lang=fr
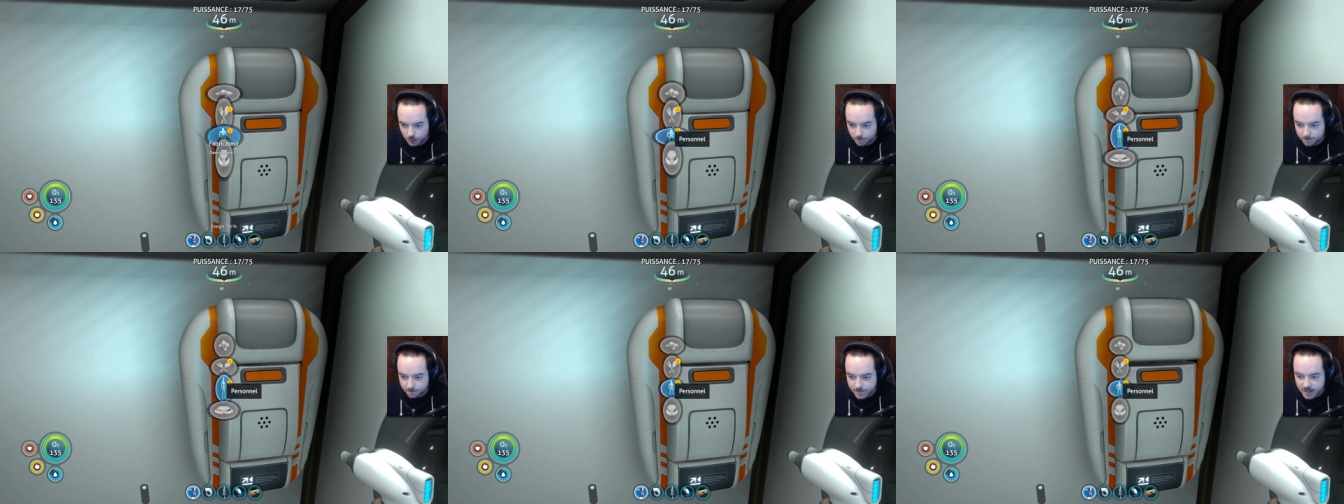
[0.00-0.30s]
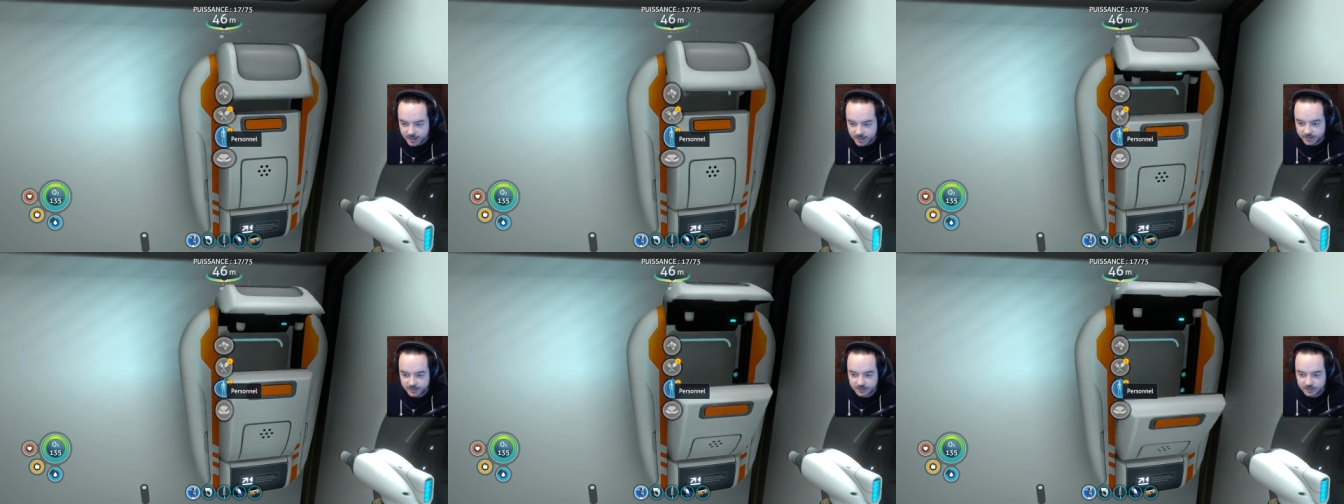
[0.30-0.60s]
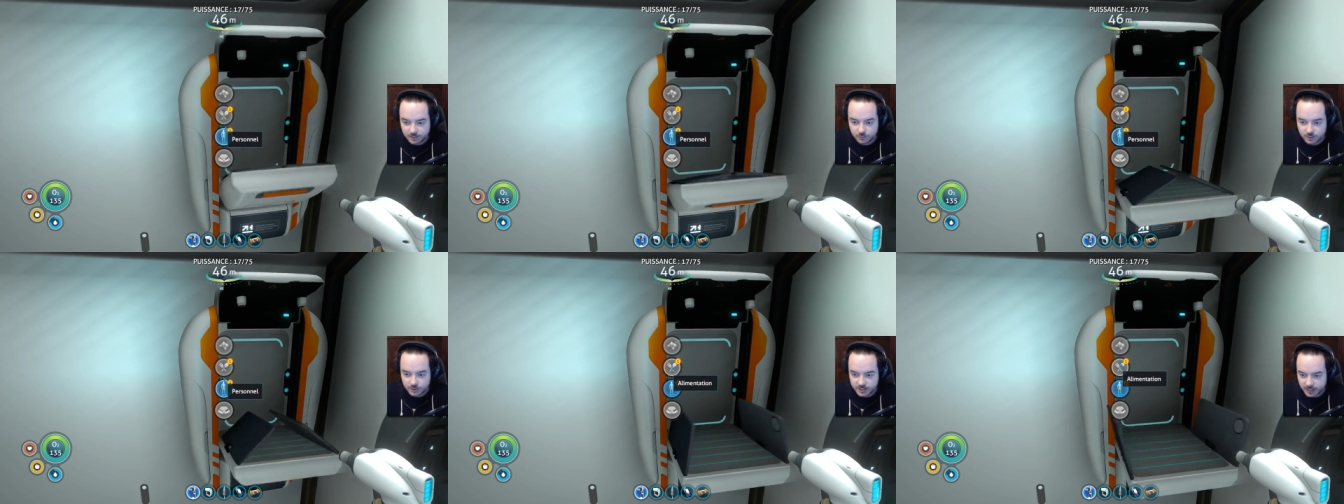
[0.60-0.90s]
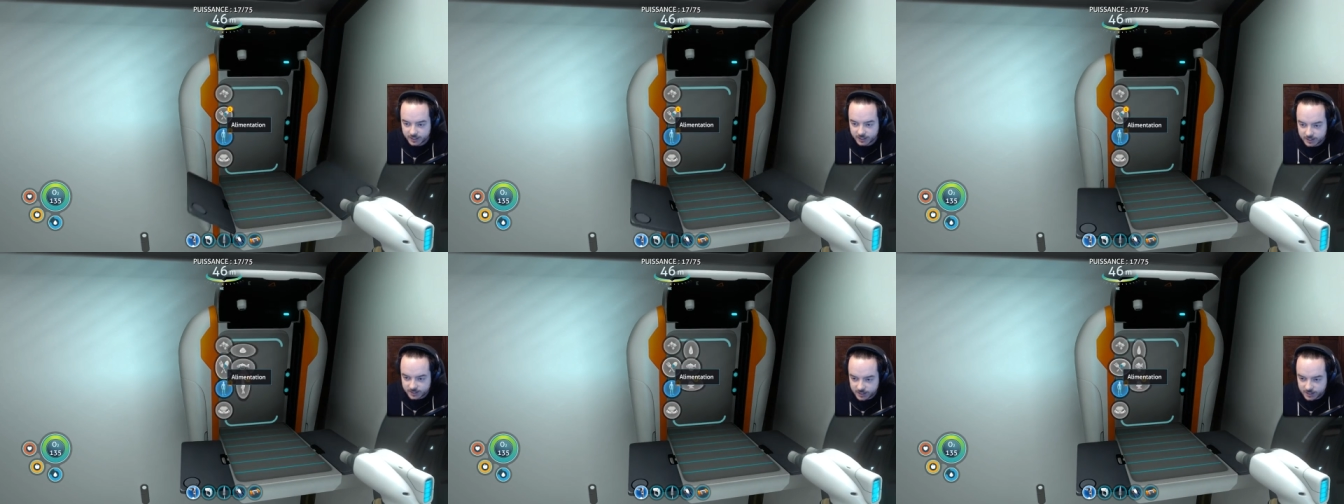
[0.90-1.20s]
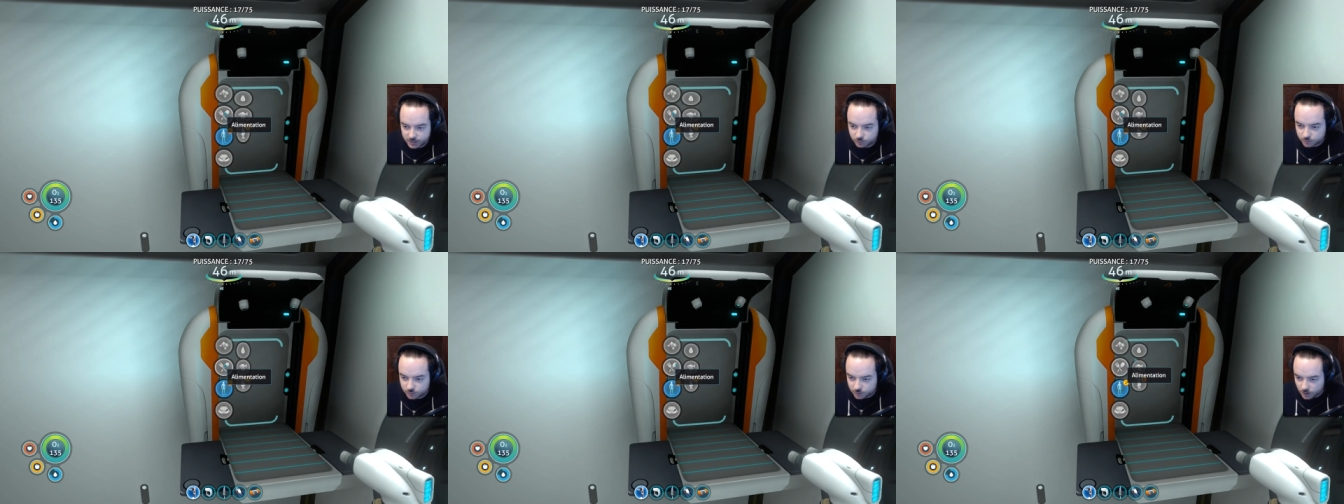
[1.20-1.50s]
Mais ça veut dire
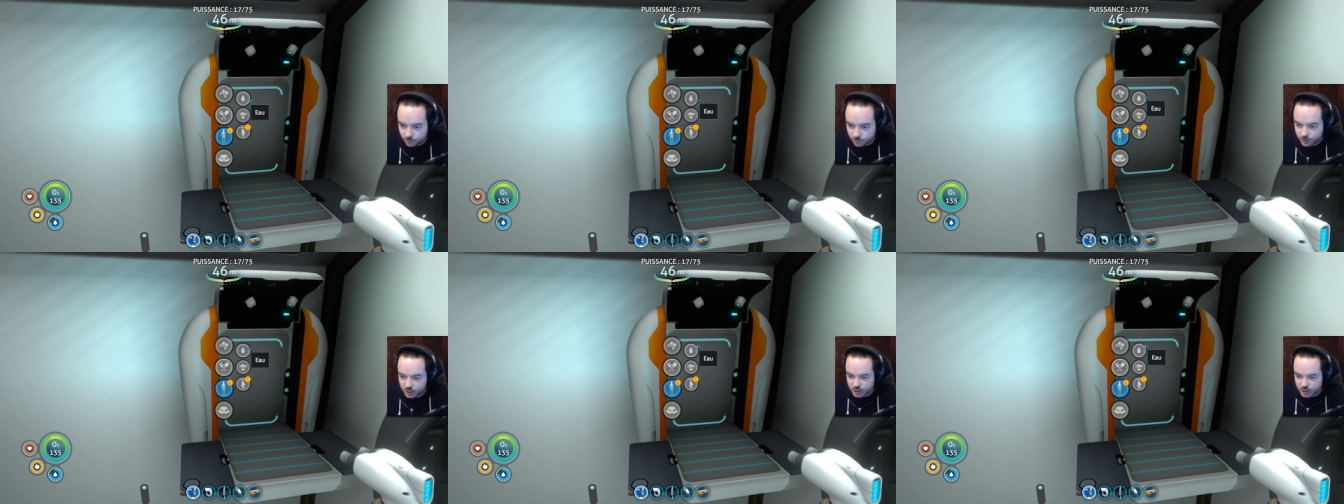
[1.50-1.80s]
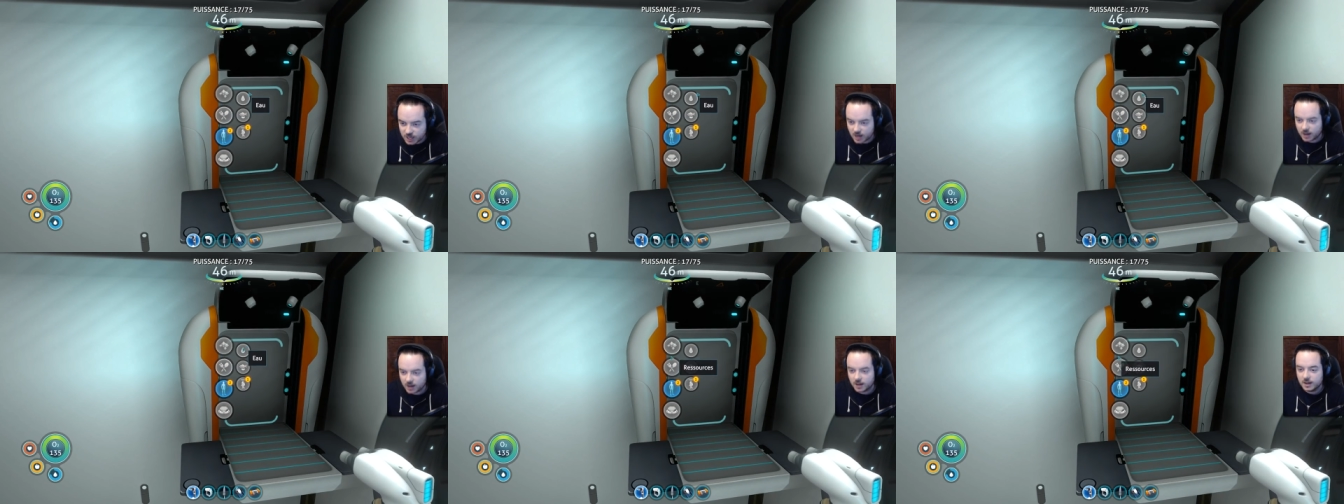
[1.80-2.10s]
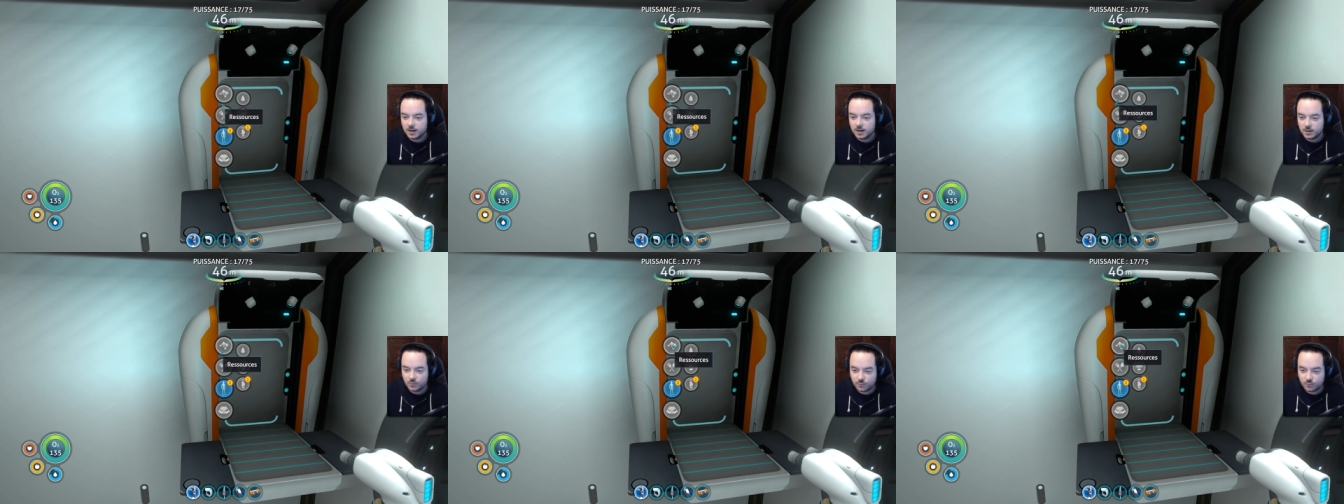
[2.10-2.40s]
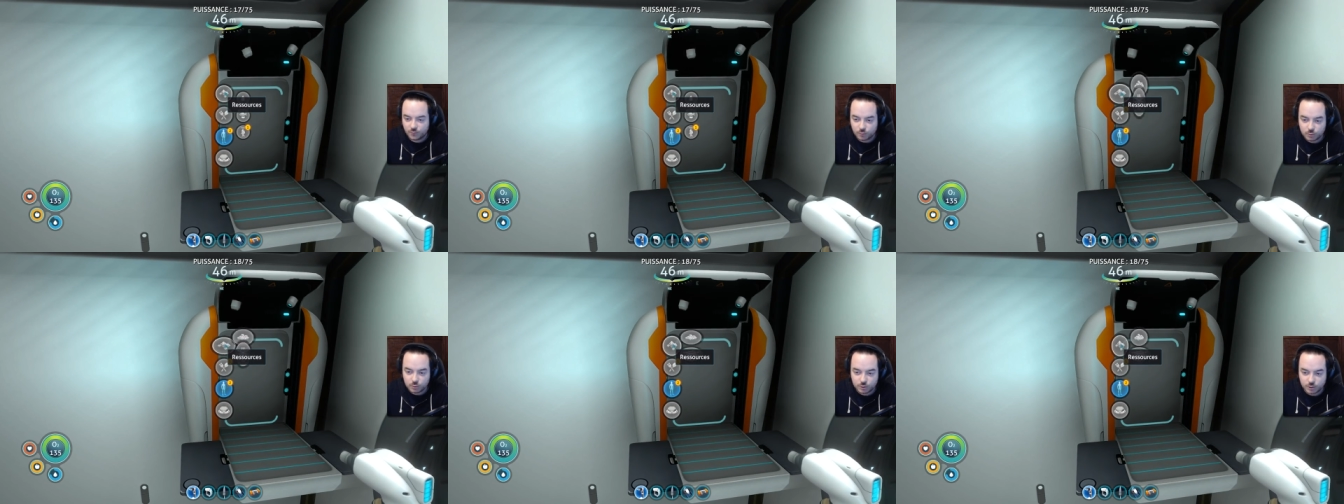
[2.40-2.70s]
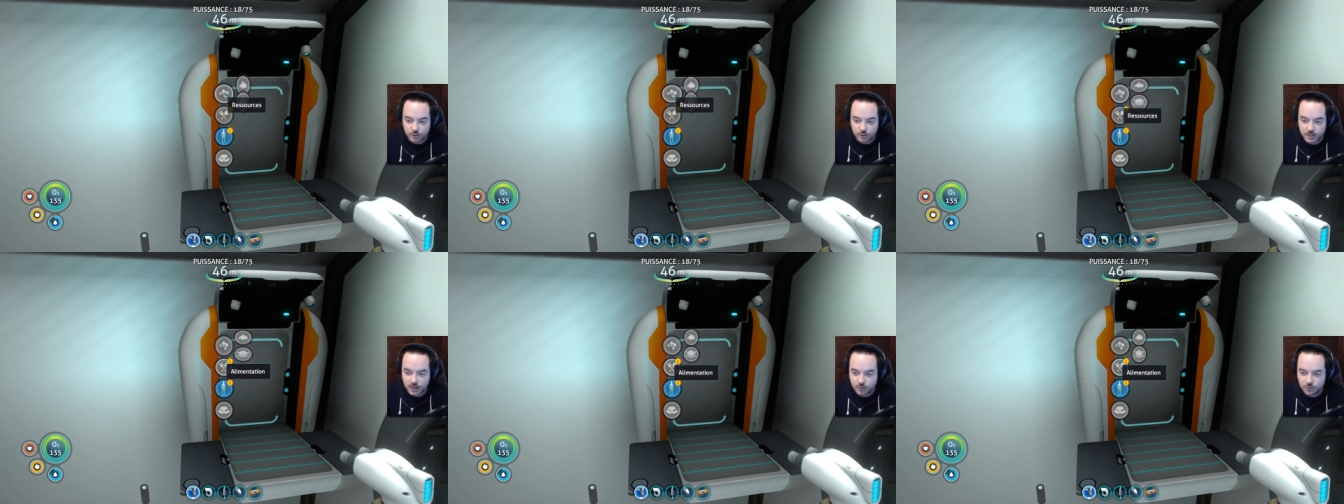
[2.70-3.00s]
qu'ici, nous sommes déjà
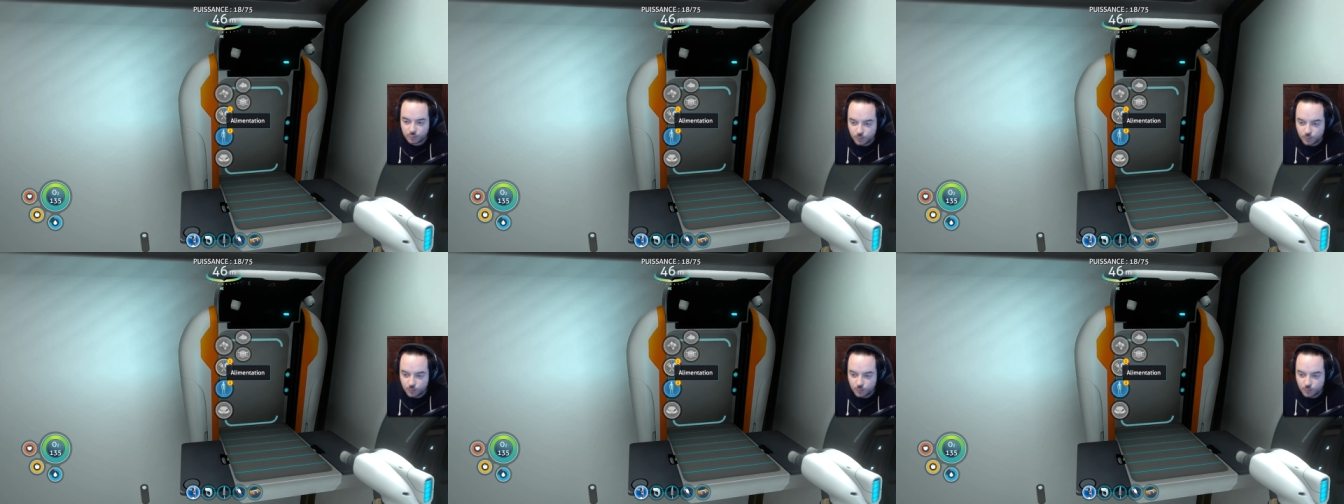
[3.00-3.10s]
fonctionnels,